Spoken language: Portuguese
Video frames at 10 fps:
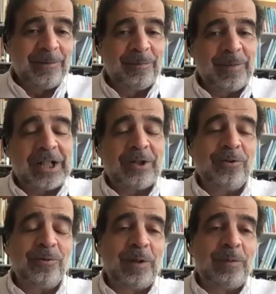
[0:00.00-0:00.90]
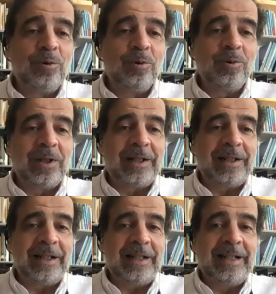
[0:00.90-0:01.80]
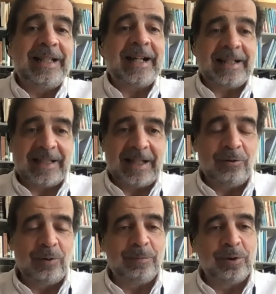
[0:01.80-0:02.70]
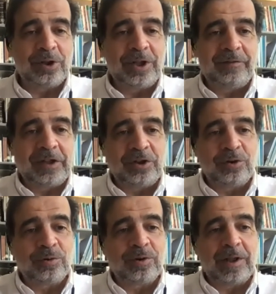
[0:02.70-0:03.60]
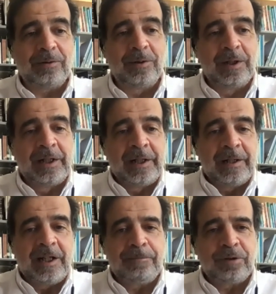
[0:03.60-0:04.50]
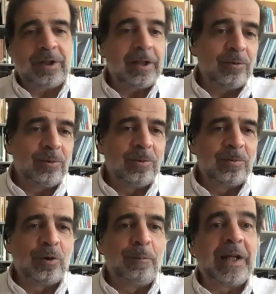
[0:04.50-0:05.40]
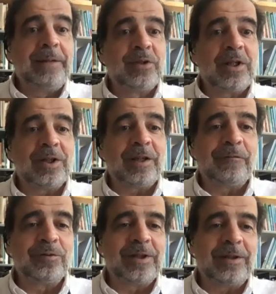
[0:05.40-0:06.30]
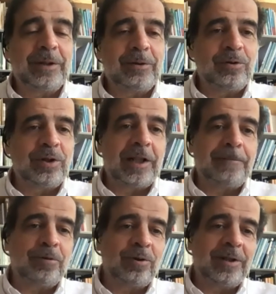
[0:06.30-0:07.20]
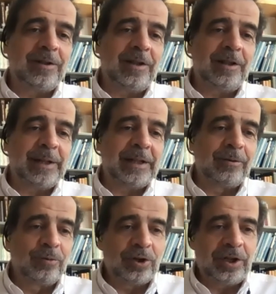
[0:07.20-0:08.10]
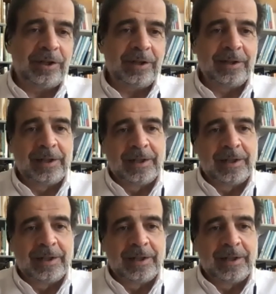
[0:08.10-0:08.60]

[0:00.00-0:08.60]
mas com uma boa interação e bons níveis de discussão. E, portanto, cumprimos a nossa função enquanto Sociedade Portuguesa de Diabetologia